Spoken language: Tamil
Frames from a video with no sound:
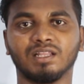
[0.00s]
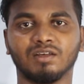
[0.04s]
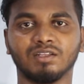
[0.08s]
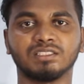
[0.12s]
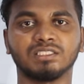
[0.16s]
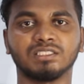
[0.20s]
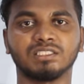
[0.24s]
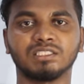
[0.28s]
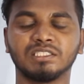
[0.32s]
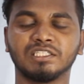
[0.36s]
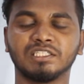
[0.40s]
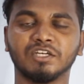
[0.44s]
அதாவது
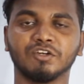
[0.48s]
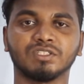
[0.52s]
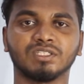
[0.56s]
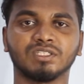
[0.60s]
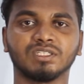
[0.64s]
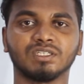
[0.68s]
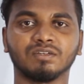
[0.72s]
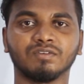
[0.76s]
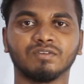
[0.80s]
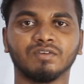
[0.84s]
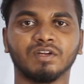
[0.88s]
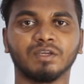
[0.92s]
சிக்ஸ்டி
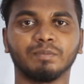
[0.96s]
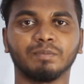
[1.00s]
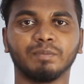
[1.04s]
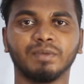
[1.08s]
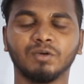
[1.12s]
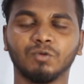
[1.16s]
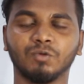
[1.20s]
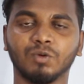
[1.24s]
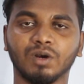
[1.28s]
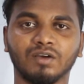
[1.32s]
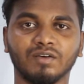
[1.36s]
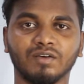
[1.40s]
தௌசண்ட்
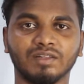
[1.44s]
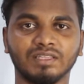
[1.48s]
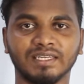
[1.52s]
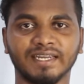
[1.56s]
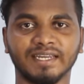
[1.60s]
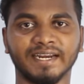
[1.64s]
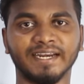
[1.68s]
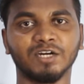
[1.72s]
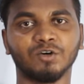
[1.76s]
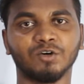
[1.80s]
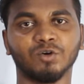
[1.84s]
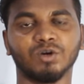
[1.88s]
வரைக்குமே உங்களுக்கு வந்து
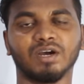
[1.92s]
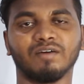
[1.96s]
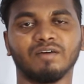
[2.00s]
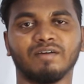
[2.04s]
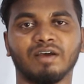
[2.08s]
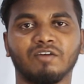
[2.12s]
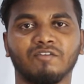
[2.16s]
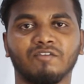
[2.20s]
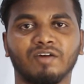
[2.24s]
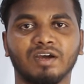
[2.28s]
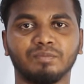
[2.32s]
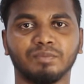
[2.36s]
கிரெடிட் கொடுக்க
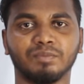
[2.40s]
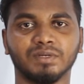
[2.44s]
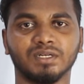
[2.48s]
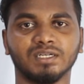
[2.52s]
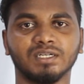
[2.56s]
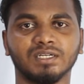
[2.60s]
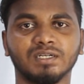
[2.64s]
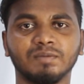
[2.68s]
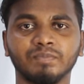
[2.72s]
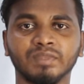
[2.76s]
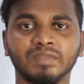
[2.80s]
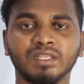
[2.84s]
வாய் வாய்ப்பு
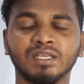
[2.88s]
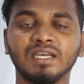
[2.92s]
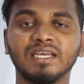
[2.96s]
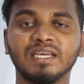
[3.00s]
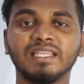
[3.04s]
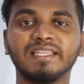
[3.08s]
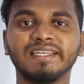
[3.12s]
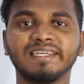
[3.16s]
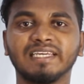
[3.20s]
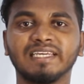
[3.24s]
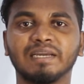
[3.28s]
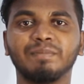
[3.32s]
இருக்குது
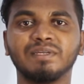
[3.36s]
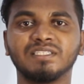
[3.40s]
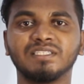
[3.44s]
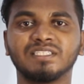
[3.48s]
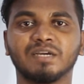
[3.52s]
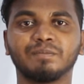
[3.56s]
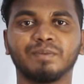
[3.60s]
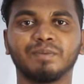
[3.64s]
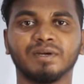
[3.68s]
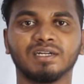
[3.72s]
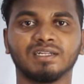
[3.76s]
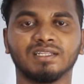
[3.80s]
இது நீங்கள் எப்படி
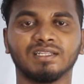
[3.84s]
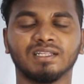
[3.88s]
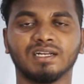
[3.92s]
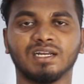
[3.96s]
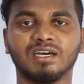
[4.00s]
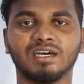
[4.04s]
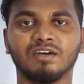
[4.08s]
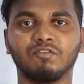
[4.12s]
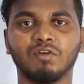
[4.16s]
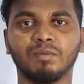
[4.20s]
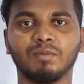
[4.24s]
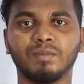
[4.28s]
செக்
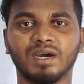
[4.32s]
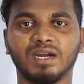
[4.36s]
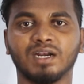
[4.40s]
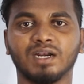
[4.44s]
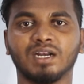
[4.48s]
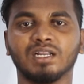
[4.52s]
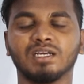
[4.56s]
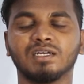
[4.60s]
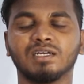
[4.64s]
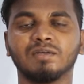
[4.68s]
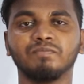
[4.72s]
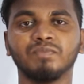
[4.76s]
பண்ணுறதுன்னா
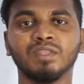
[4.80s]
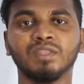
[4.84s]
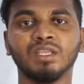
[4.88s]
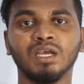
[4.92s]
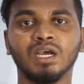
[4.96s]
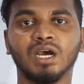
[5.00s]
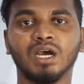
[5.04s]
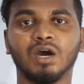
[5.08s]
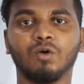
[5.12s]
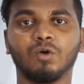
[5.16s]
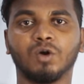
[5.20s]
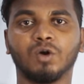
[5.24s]
ஃப்ளிப்கார்ட்டில்
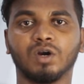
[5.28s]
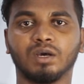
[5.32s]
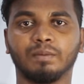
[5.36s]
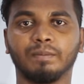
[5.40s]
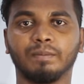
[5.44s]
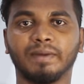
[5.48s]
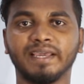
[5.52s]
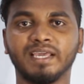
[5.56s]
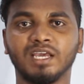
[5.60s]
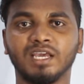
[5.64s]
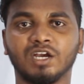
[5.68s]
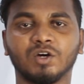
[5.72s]
உங்களோட
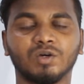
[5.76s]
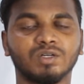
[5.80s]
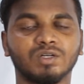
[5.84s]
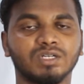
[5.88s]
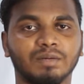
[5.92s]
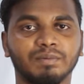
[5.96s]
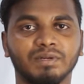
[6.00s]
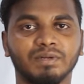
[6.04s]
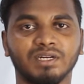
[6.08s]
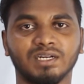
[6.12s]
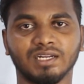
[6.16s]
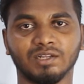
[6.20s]
மை
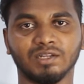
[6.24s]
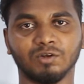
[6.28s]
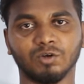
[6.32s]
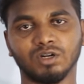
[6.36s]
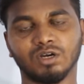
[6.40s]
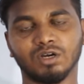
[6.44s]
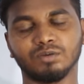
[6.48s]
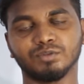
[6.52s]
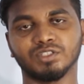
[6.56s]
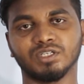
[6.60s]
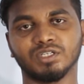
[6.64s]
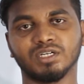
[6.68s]
அக்கௌண்ட் அப்படின்ற
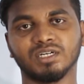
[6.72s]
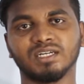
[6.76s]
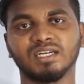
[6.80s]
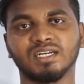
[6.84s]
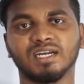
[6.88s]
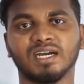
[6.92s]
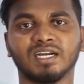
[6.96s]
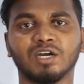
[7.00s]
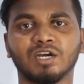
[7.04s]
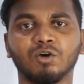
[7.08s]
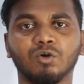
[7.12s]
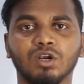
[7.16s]
ஒரு ஆப்ஷன்
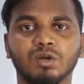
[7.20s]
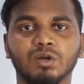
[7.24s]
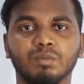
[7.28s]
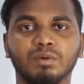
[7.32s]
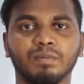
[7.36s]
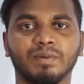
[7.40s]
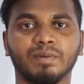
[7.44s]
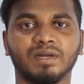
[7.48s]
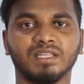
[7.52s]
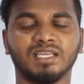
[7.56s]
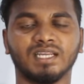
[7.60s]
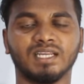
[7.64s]
இருக்குது அங்கே உள்ளே
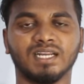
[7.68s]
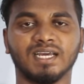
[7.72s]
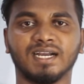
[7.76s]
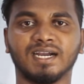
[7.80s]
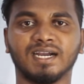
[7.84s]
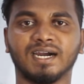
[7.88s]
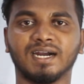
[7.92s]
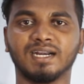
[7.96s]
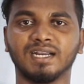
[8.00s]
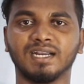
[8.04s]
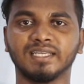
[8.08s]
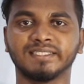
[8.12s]
போய் பார்த்தீங்கன்னா
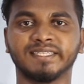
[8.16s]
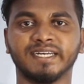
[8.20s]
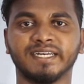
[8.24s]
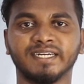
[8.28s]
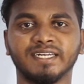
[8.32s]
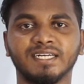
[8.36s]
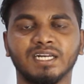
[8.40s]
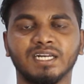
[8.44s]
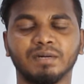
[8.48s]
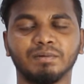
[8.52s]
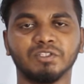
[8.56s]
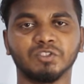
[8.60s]
கார்ட்லெஸ்
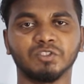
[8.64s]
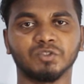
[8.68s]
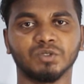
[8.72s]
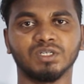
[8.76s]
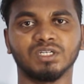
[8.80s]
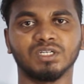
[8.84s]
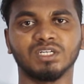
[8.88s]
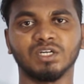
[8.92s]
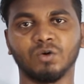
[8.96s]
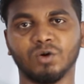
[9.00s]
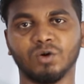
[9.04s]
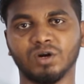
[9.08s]
கிரெடிட் அப்படின்னு
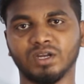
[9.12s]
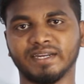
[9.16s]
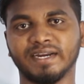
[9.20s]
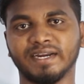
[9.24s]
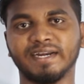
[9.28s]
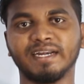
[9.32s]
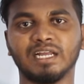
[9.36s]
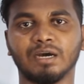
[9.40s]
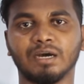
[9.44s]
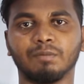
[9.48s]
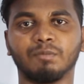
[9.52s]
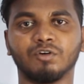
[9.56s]
சொல்லிட்டு உங்களோட
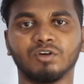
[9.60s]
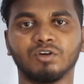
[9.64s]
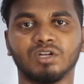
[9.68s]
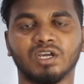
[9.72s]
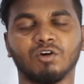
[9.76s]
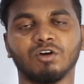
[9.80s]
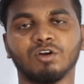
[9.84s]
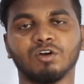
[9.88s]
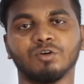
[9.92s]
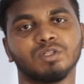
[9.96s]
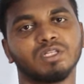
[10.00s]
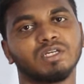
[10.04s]
கிரெடிட் அமௌண்ட்
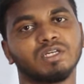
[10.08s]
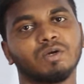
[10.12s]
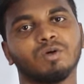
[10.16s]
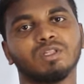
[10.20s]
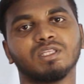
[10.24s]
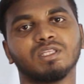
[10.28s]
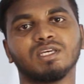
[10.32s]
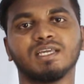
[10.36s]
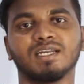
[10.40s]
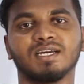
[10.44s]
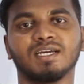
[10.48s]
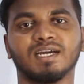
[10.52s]
எவ்வளோ ஒதுக்கி
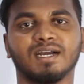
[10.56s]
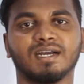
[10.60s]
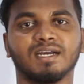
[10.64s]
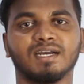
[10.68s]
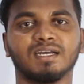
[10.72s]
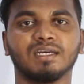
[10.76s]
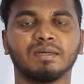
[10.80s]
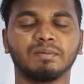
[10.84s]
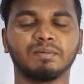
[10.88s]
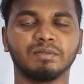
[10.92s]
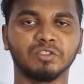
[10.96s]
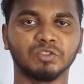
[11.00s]
ஒதுக்கியிருக்காங்க
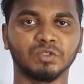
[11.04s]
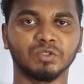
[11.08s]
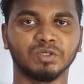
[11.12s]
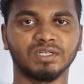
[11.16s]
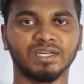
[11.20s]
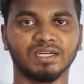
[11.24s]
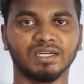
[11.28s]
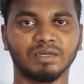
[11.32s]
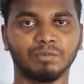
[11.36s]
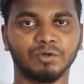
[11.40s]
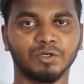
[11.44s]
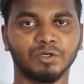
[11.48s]
அப்படின்னு
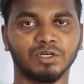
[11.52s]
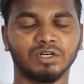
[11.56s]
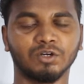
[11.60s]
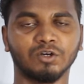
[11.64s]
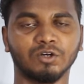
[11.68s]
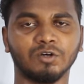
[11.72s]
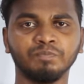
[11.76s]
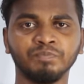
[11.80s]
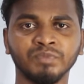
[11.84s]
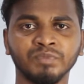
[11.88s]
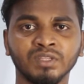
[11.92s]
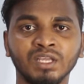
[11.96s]
சொல்லிட்டு அங்கே
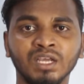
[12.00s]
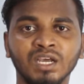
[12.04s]
போட்டிருக்கோம்